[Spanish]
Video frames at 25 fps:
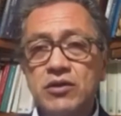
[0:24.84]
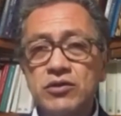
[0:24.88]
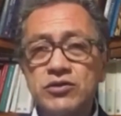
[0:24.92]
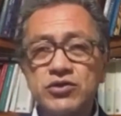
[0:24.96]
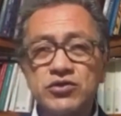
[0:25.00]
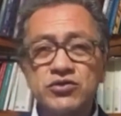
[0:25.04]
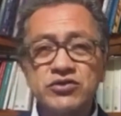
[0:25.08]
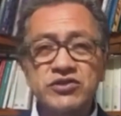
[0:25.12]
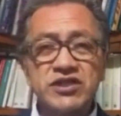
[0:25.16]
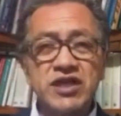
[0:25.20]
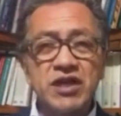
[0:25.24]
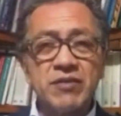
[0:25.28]

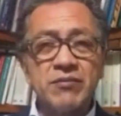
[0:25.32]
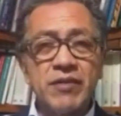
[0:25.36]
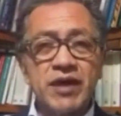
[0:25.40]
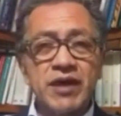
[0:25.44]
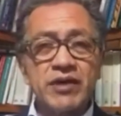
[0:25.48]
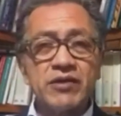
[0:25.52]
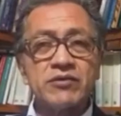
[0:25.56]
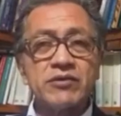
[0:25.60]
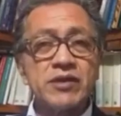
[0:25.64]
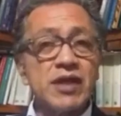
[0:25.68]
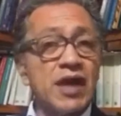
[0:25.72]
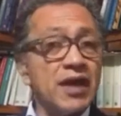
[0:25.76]
Otros
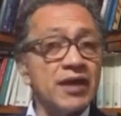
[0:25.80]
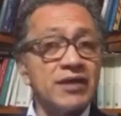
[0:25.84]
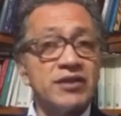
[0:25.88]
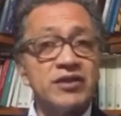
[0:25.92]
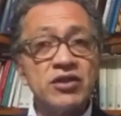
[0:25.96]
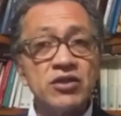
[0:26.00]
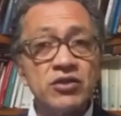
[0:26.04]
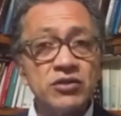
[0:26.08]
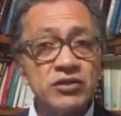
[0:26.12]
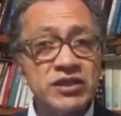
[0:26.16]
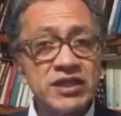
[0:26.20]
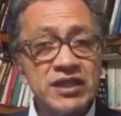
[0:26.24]
llamaron a
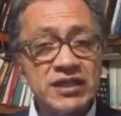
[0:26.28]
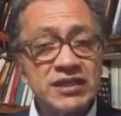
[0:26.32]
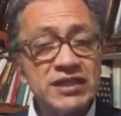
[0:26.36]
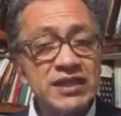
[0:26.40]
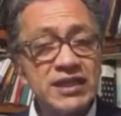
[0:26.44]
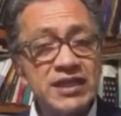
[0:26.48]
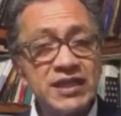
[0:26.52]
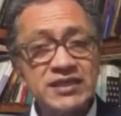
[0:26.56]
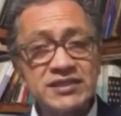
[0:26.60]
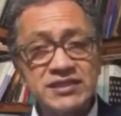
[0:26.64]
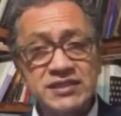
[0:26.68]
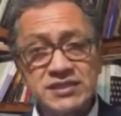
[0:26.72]
no
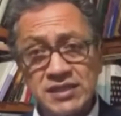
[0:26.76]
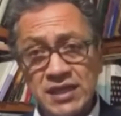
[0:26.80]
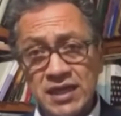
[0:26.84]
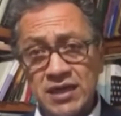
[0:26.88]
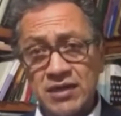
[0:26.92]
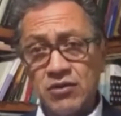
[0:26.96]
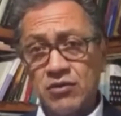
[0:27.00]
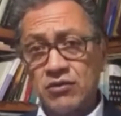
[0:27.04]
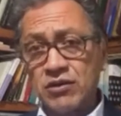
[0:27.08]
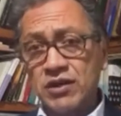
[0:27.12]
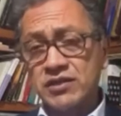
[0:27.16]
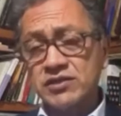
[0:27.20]
tender
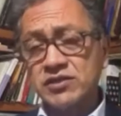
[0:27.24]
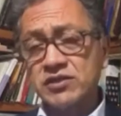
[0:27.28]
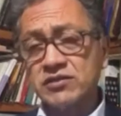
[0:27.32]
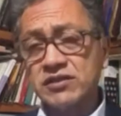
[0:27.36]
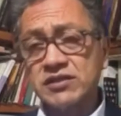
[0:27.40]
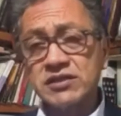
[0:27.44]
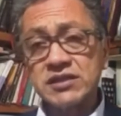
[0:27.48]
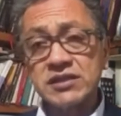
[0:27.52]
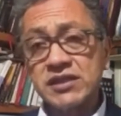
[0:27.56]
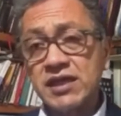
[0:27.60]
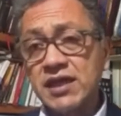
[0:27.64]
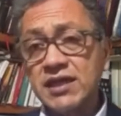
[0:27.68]
hacia
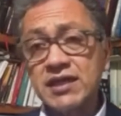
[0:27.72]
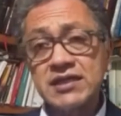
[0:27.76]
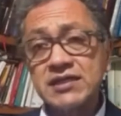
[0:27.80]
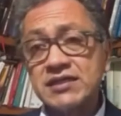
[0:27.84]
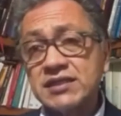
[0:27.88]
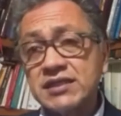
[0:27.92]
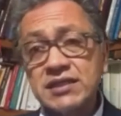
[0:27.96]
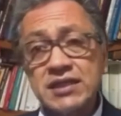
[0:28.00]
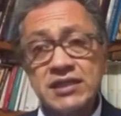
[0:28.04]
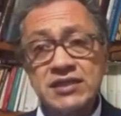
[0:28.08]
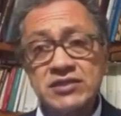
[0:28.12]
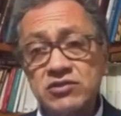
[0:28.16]
colecciones
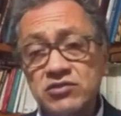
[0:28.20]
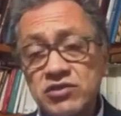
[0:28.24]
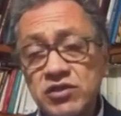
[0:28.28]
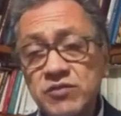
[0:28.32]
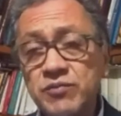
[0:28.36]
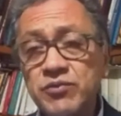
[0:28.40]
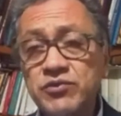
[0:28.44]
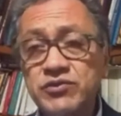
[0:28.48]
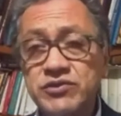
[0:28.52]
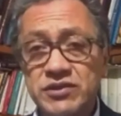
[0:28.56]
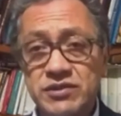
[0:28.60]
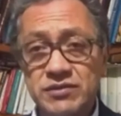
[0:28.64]
ideales que son
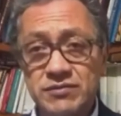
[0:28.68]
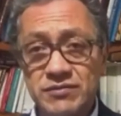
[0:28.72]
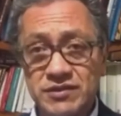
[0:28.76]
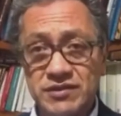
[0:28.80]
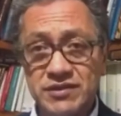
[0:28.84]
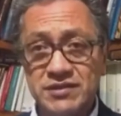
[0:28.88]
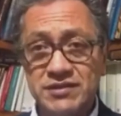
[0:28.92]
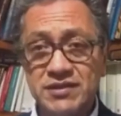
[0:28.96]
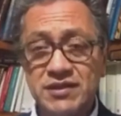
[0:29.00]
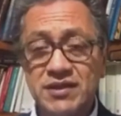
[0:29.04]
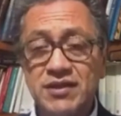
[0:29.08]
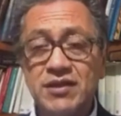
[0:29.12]

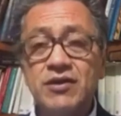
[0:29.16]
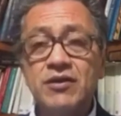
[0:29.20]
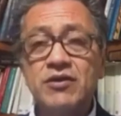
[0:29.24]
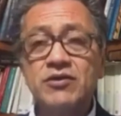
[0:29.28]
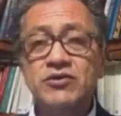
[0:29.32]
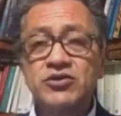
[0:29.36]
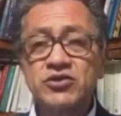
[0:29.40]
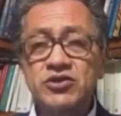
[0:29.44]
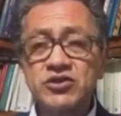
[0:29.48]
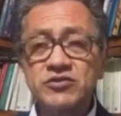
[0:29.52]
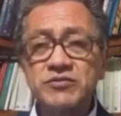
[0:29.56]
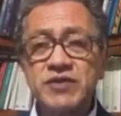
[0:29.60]
imposibles.
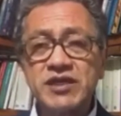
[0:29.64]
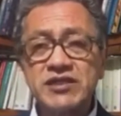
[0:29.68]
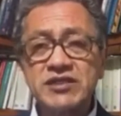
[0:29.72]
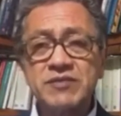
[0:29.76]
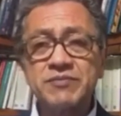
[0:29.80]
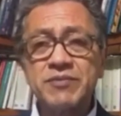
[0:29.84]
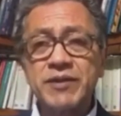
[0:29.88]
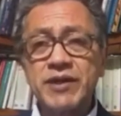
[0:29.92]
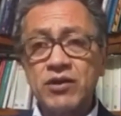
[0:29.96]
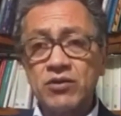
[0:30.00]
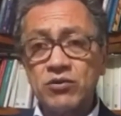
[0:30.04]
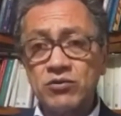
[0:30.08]
Otros más
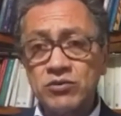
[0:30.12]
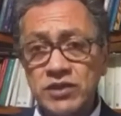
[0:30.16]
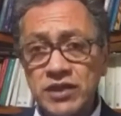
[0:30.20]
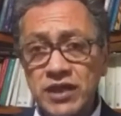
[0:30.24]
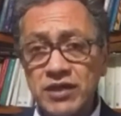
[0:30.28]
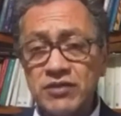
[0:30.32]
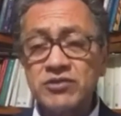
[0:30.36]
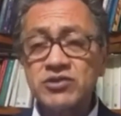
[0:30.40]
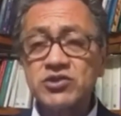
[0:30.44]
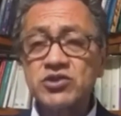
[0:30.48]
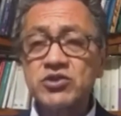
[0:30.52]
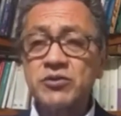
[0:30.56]
se
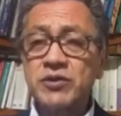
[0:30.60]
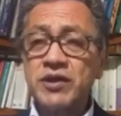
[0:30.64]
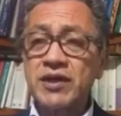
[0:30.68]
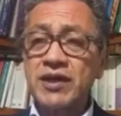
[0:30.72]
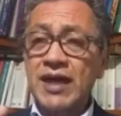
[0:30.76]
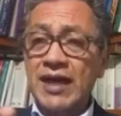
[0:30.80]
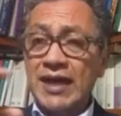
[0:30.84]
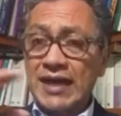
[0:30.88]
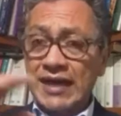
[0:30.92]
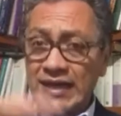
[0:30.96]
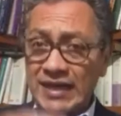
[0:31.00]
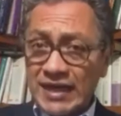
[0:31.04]
preguntaron sobre
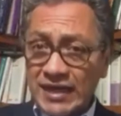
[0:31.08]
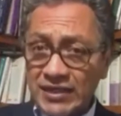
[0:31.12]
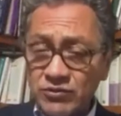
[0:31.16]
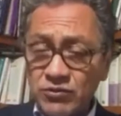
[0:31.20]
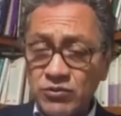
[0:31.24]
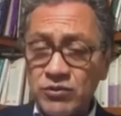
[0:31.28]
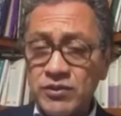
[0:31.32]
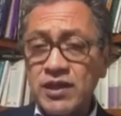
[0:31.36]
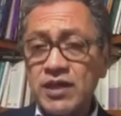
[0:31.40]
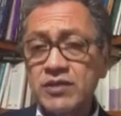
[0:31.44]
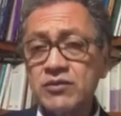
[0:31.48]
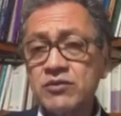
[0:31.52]
la
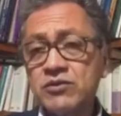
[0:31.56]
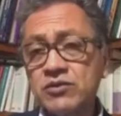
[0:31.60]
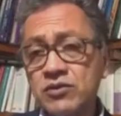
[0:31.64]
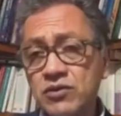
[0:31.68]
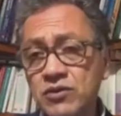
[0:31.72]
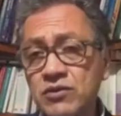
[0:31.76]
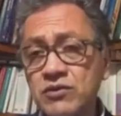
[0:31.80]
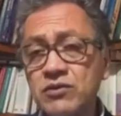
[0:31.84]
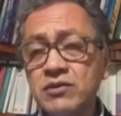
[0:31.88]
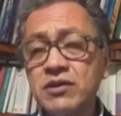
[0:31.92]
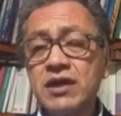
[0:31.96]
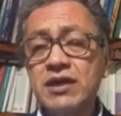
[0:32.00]
gratuidad o
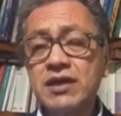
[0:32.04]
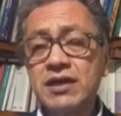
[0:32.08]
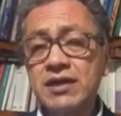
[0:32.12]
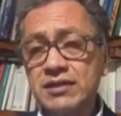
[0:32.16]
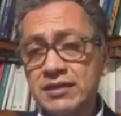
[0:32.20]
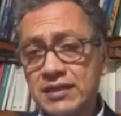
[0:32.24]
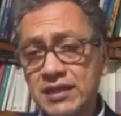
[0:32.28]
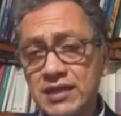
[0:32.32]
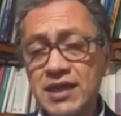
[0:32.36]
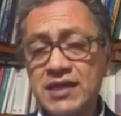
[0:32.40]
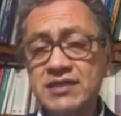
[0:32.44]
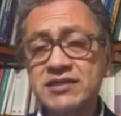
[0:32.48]
no
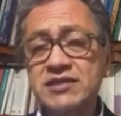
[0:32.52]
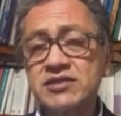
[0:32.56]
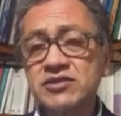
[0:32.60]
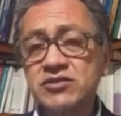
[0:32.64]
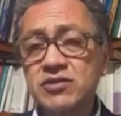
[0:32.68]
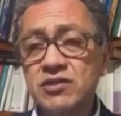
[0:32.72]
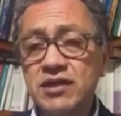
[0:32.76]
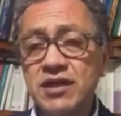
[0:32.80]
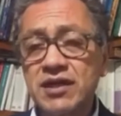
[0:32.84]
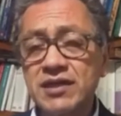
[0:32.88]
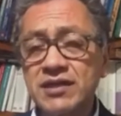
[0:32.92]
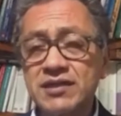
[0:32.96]
del
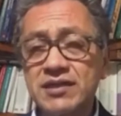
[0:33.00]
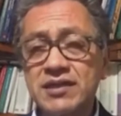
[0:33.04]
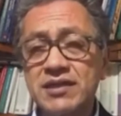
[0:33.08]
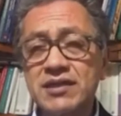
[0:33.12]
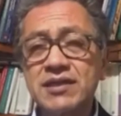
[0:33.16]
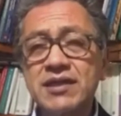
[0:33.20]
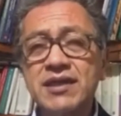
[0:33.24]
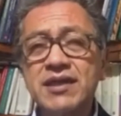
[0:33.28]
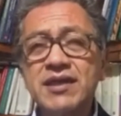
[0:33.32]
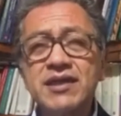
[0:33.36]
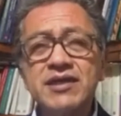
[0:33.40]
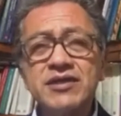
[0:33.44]
acceso al arte.